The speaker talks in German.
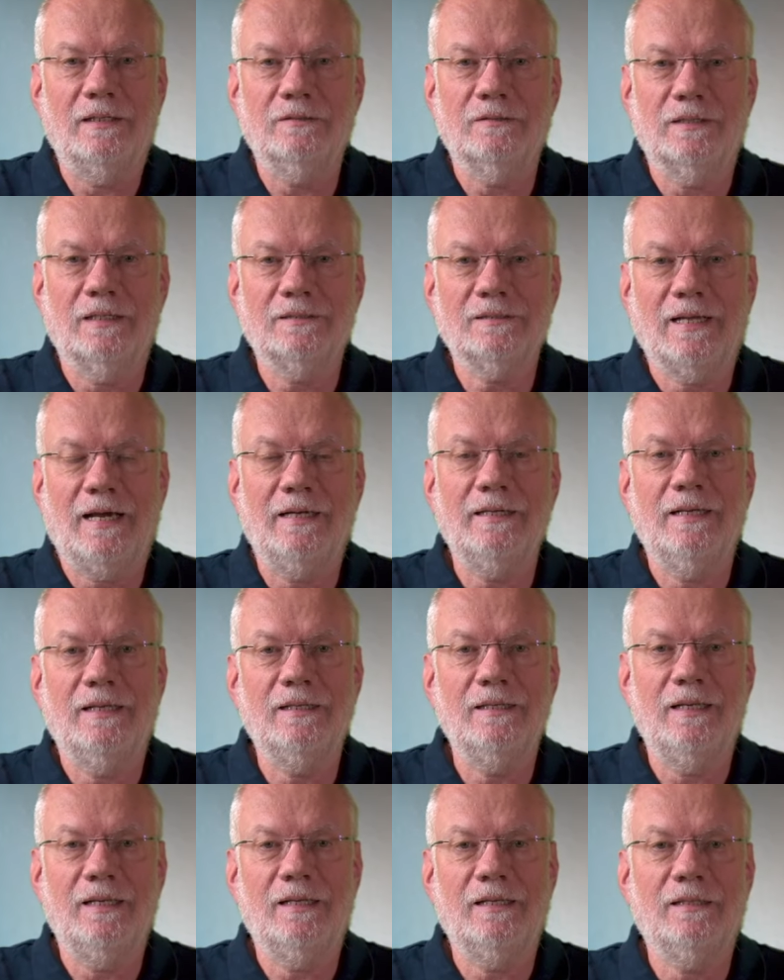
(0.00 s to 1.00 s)
also das kann ich
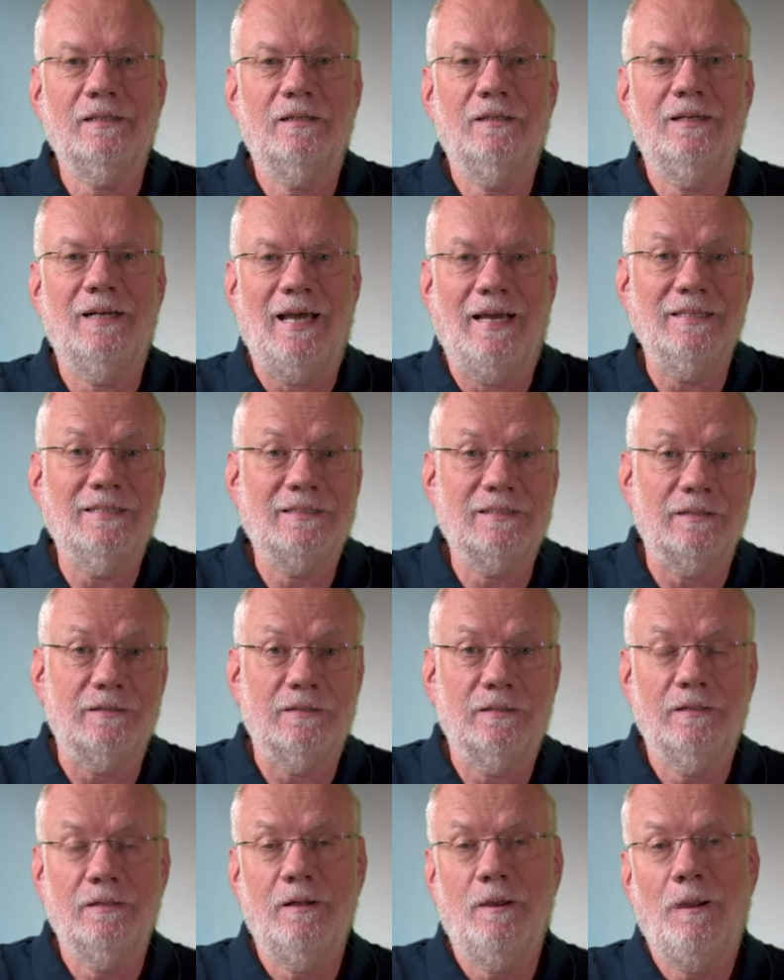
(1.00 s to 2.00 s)
nicht leisten.